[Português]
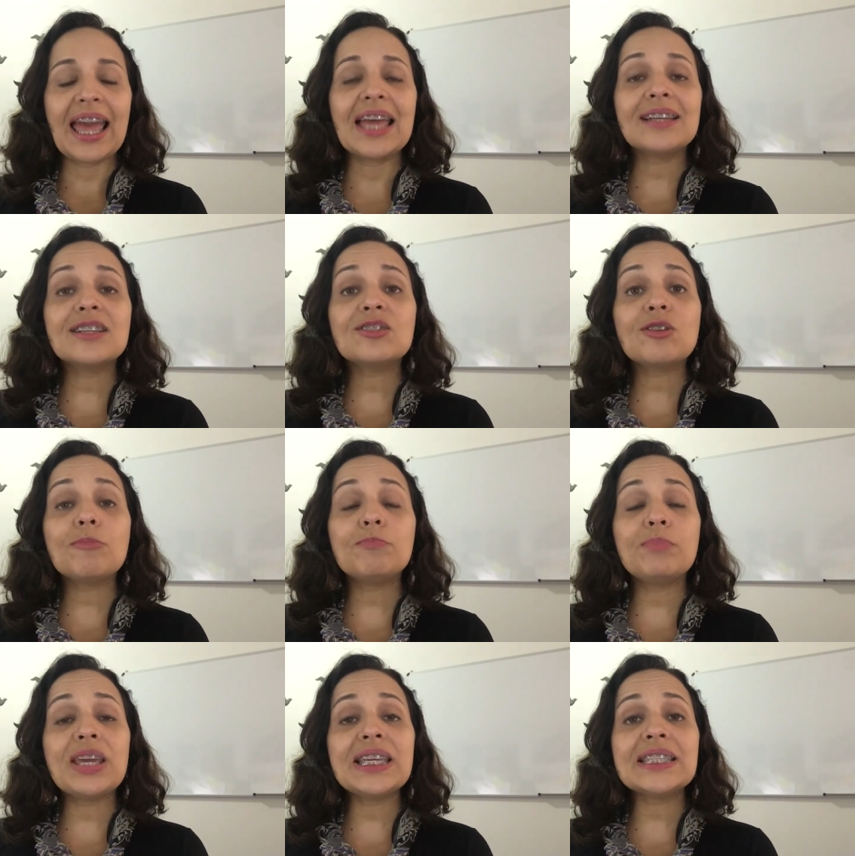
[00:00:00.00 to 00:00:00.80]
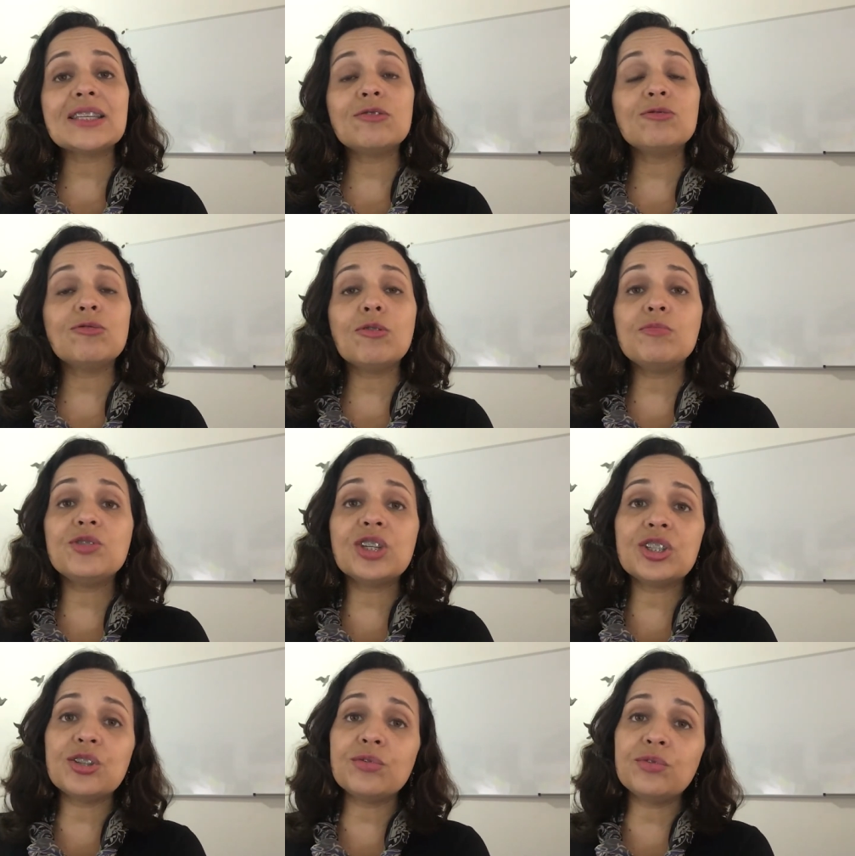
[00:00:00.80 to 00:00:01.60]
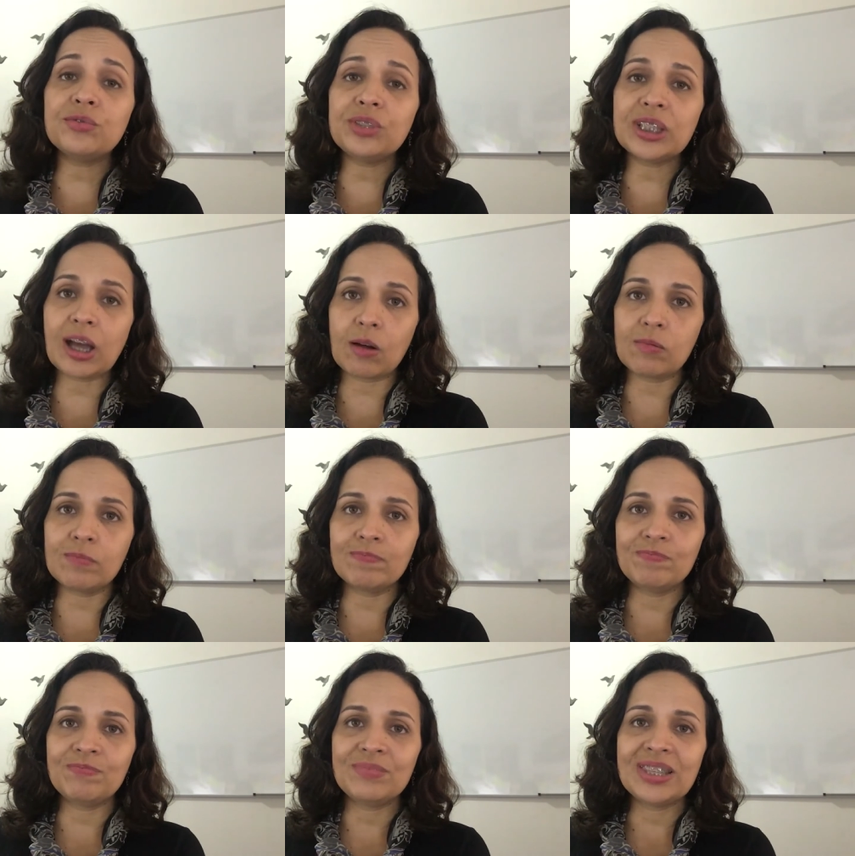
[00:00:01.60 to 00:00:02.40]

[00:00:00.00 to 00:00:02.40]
Elas só pensam no objetivo final.